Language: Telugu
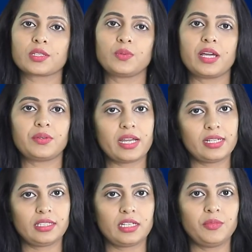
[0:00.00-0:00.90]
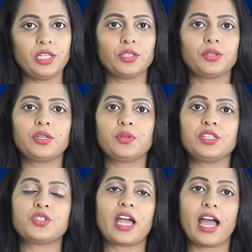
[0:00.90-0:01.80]
తీసుకున్నారు అనంతరం నిందితుడి
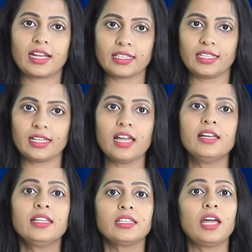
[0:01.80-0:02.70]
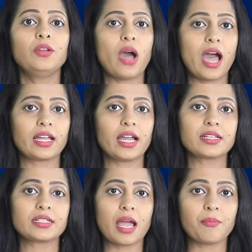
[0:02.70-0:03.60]
గురించి ఆరా తాను
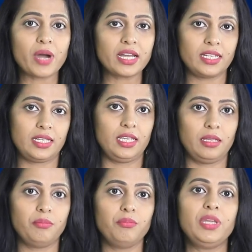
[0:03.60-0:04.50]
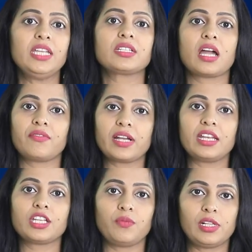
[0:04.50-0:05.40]
ఆకాష్ అంబానీని మీట్ అవడానికి